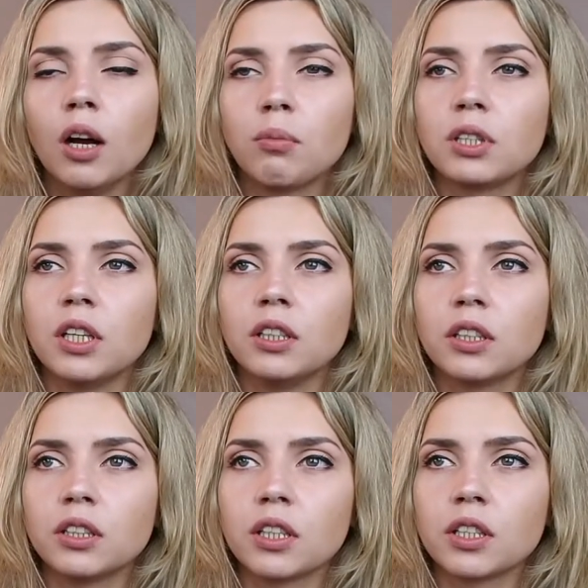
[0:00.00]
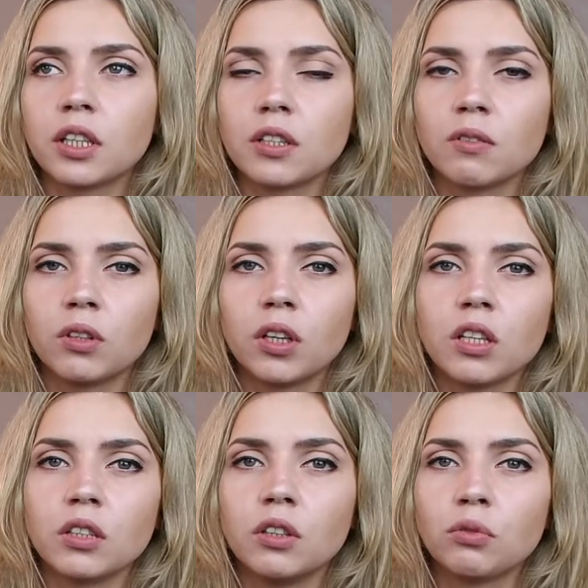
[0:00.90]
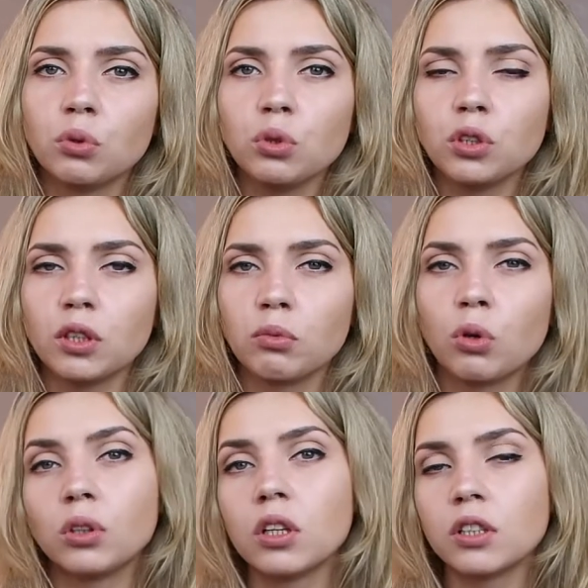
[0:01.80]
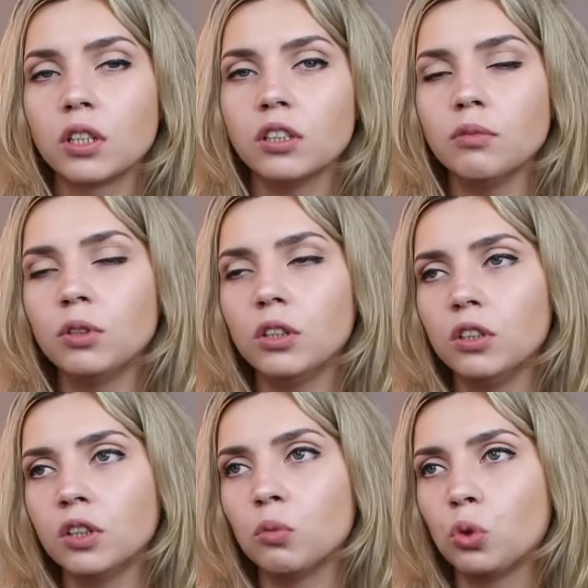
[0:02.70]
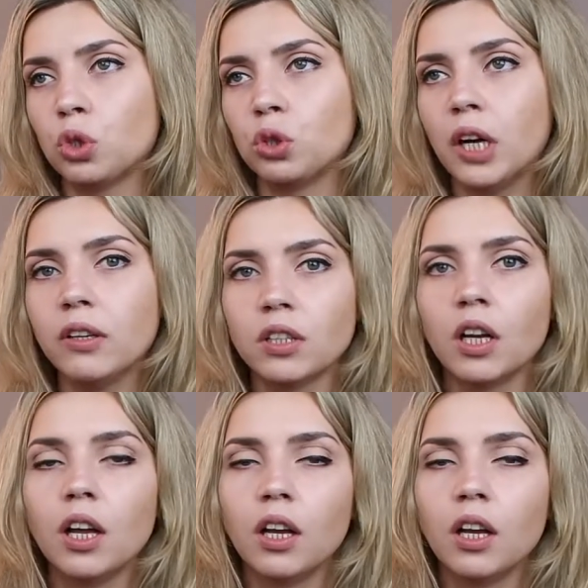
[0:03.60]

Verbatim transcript: Последний раз я заказывала разные вкусы, там какой-то ассорти было, детям очень нравится.